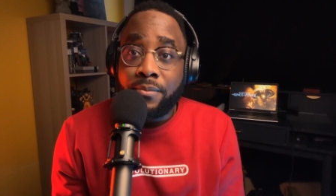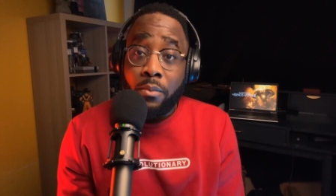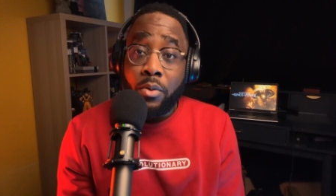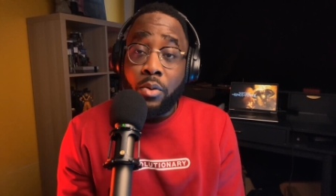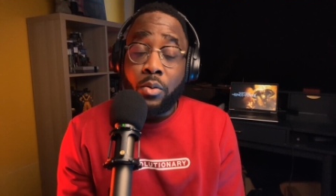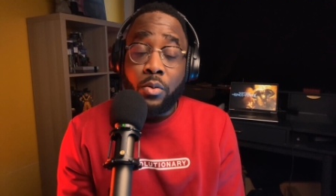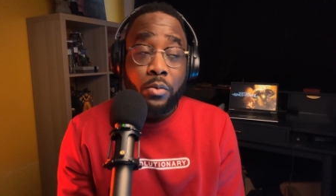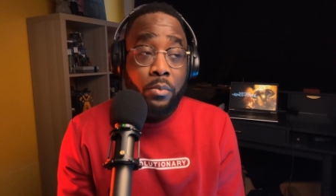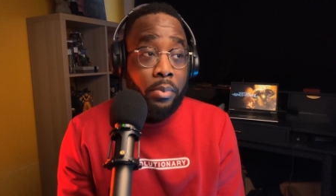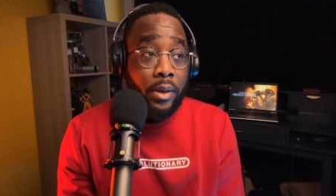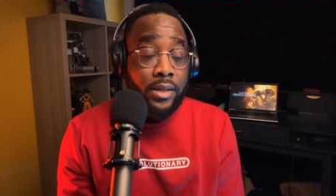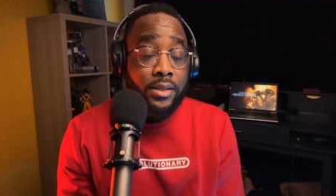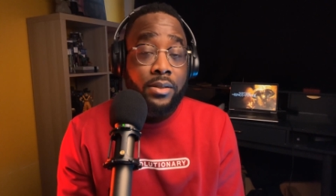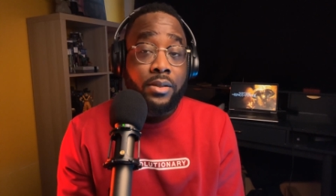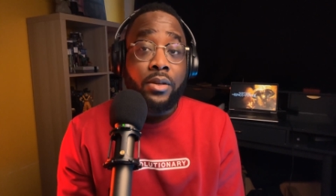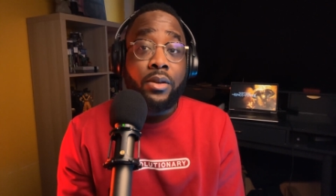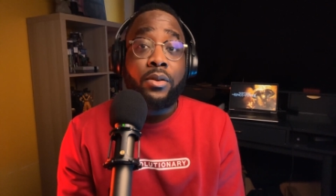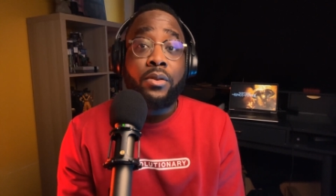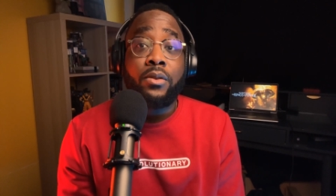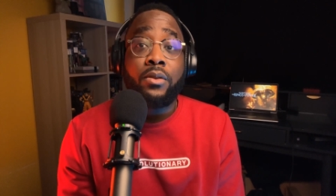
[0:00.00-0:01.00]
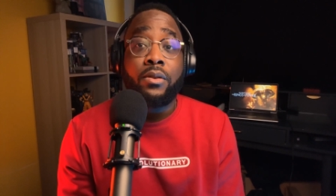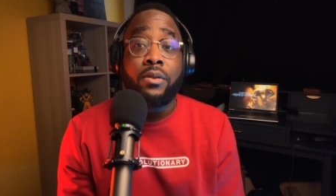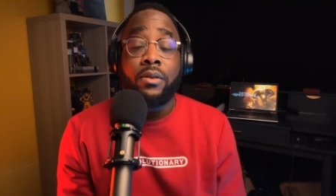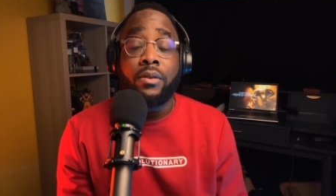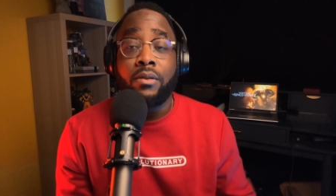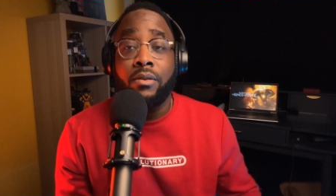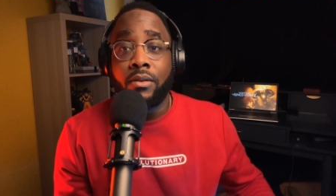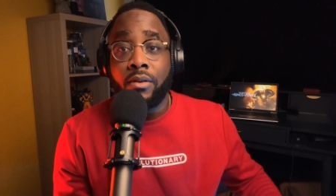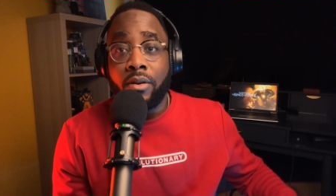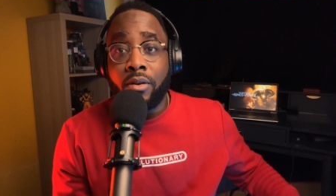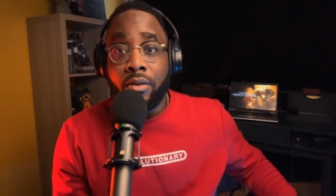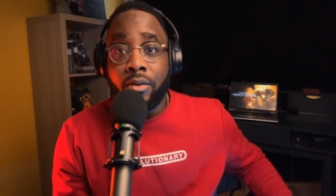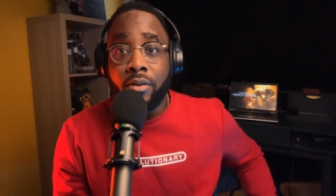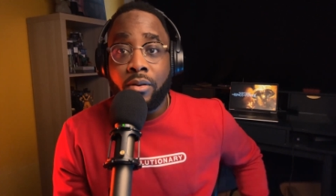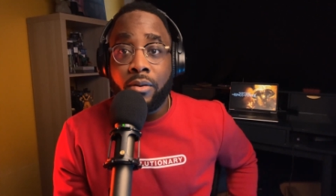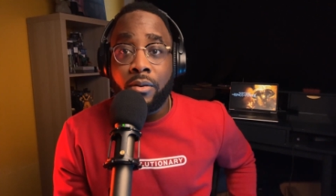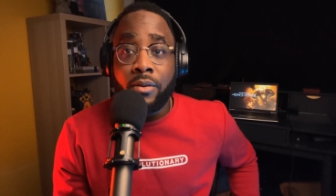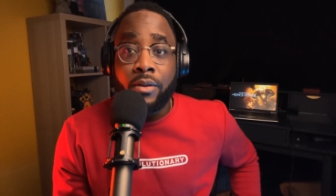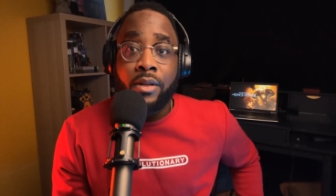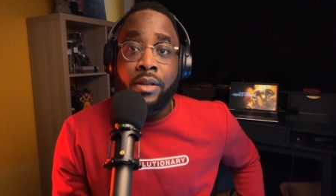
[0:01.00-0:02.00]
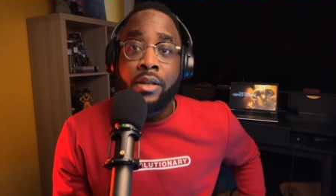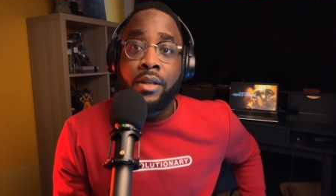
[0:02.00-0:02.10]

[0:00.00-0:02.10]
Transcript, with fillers: Beaucoup de personnes euh,